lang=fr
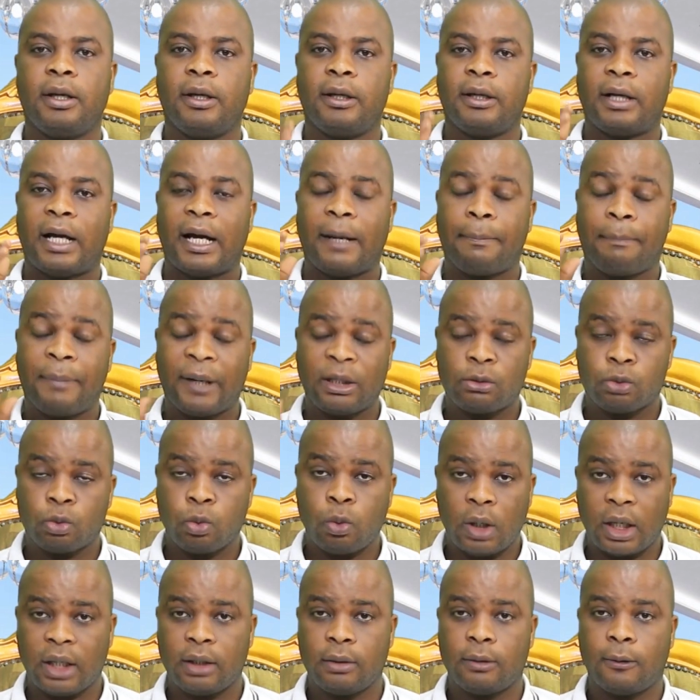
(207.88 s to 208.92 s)
À part
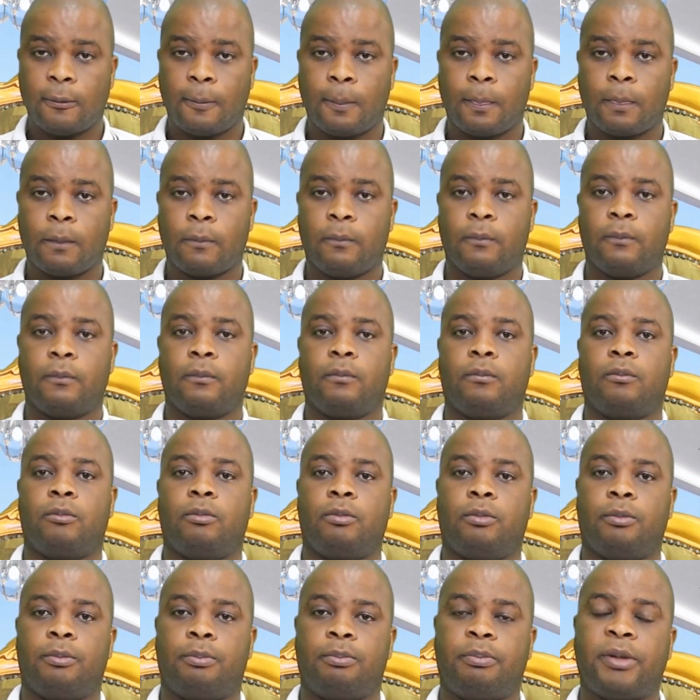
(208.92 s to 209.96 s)
toi,
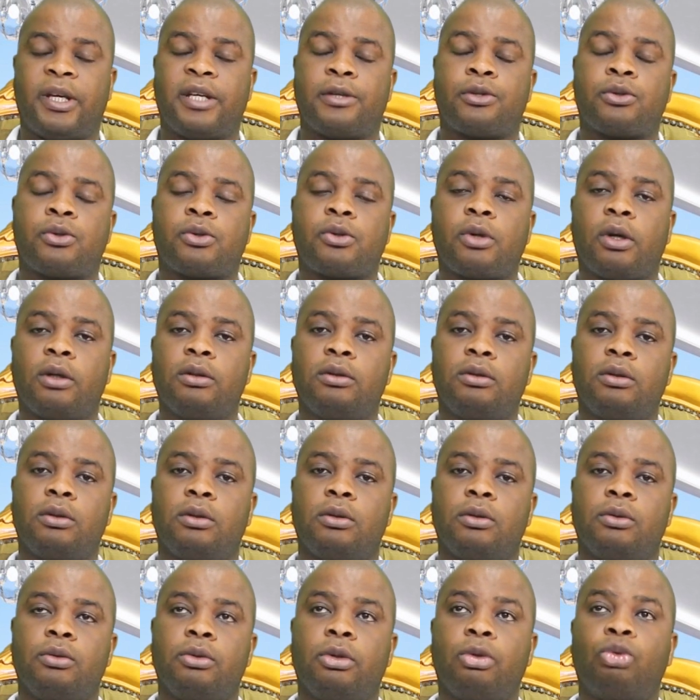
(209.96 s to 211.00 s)
personne
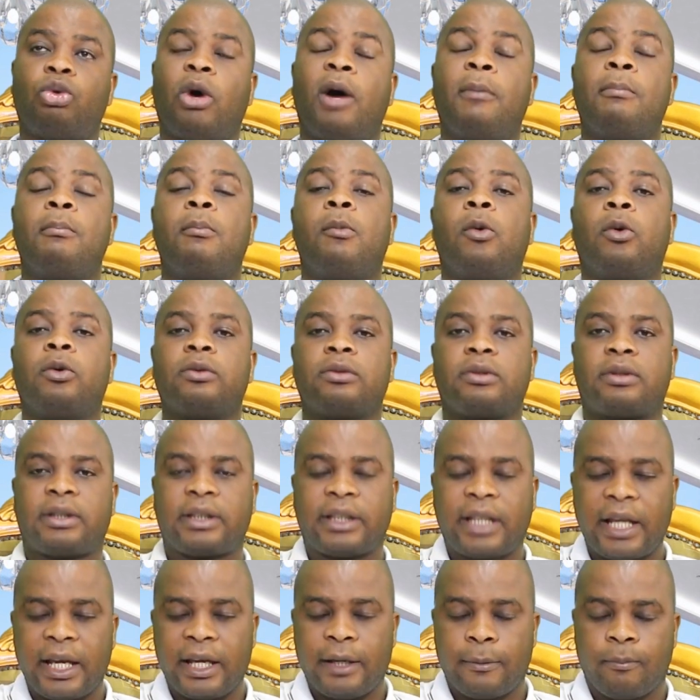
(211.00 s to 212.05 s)
ne doit
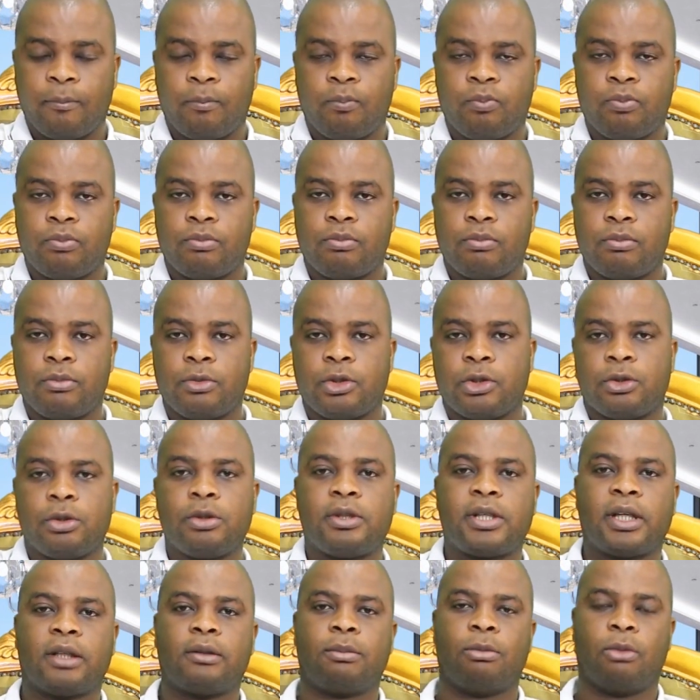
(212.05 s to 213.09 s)
monter sur
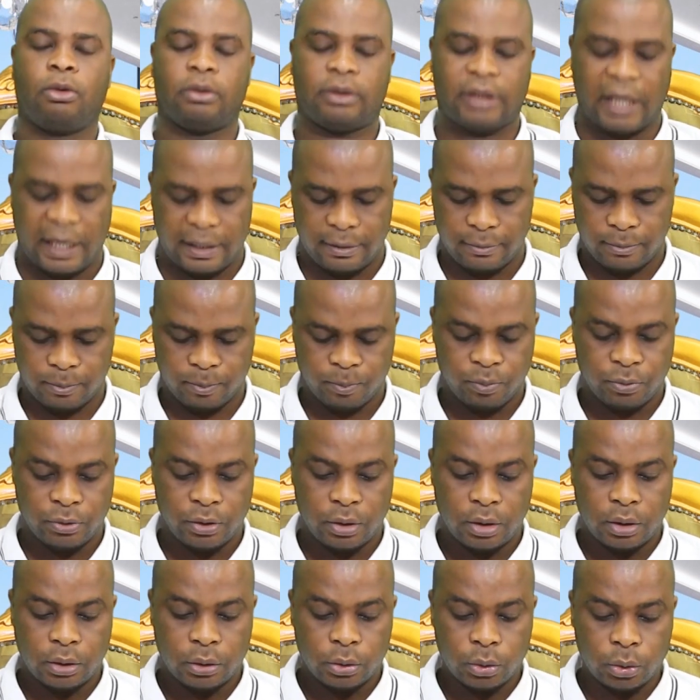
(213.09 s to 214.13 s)
cette montagne.
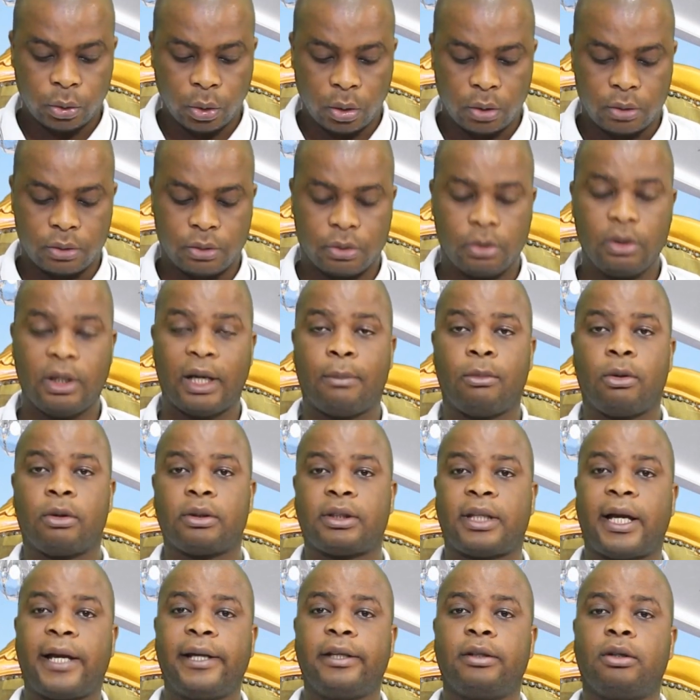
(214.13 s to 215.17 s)
Donc sur la
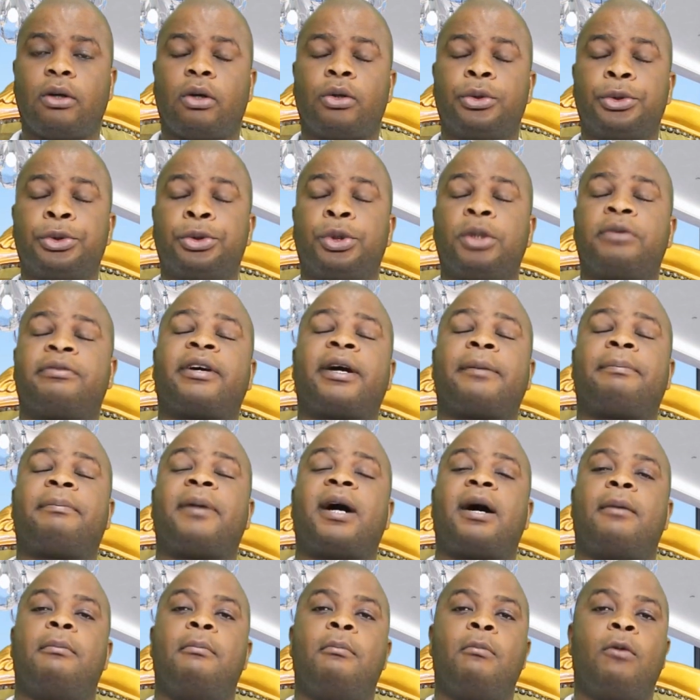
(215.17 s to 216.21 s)
montagne, on ne devrait
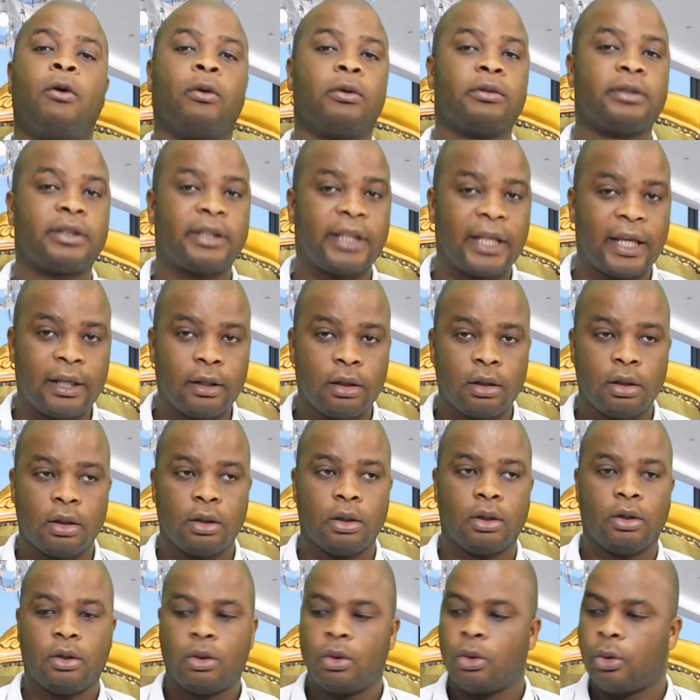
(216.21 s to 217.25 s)
pas monter
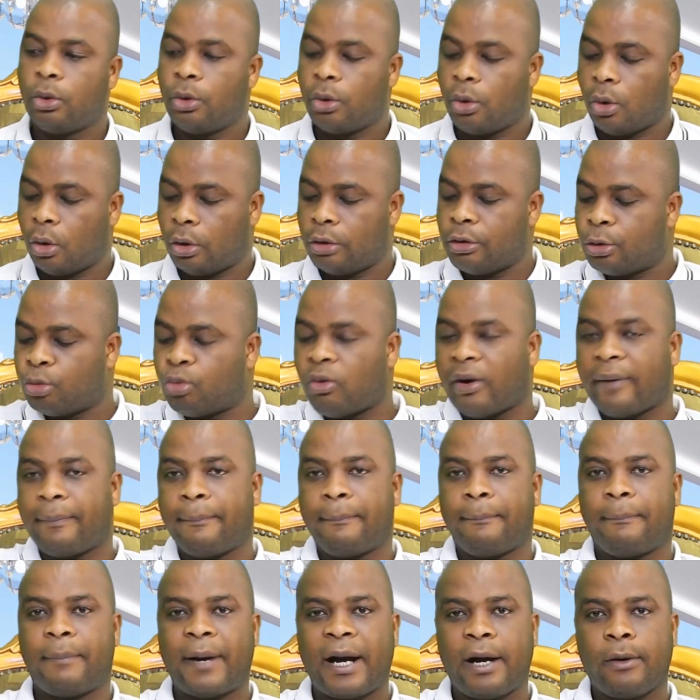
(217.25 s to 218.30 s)
et on ne doit
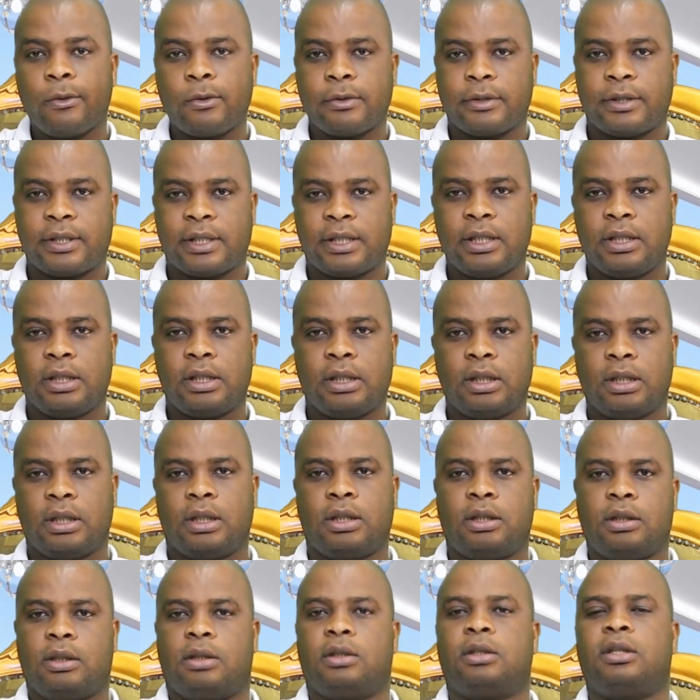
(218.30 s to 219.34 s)
pas aussi
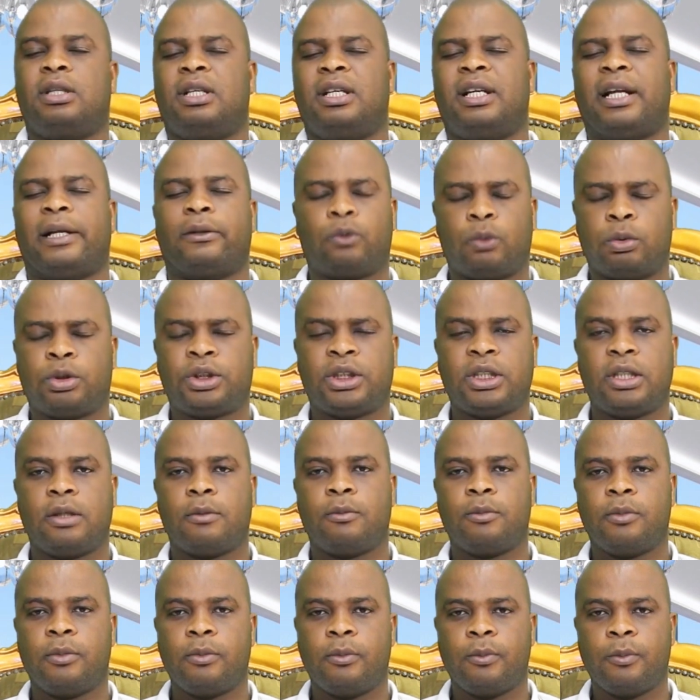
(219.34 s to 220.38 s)
la
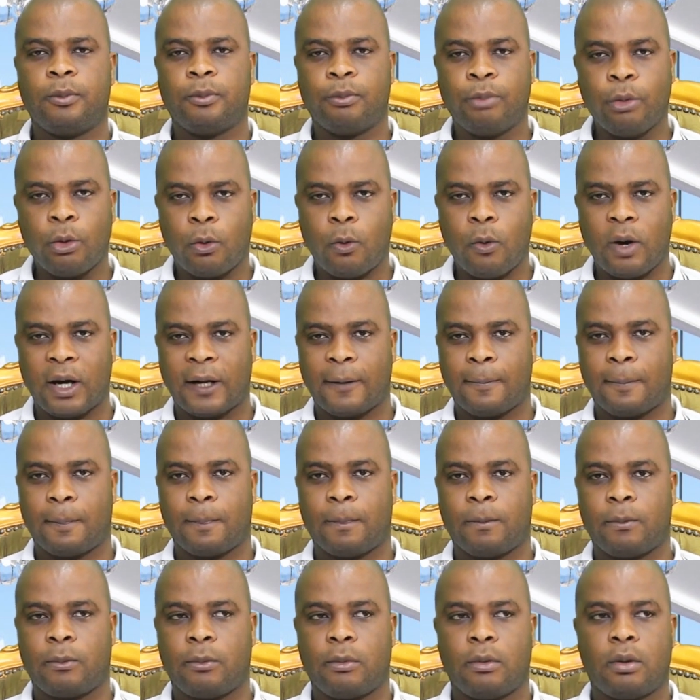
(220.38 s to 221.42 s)
toucher. Pourquoi
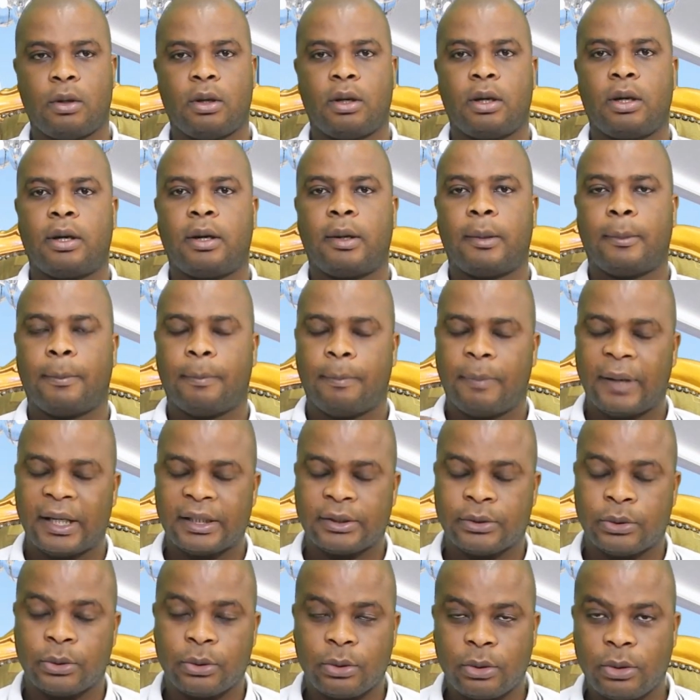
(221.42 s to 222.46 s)

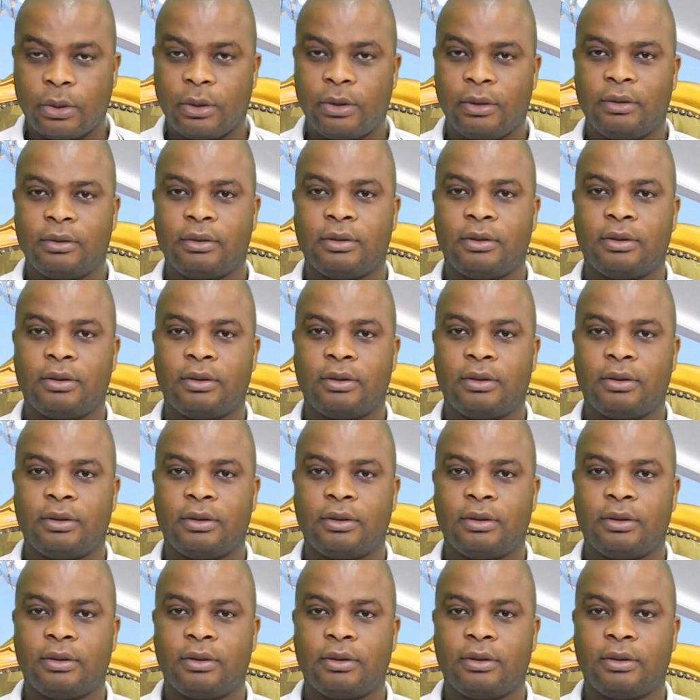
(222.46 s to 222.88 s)
Parce que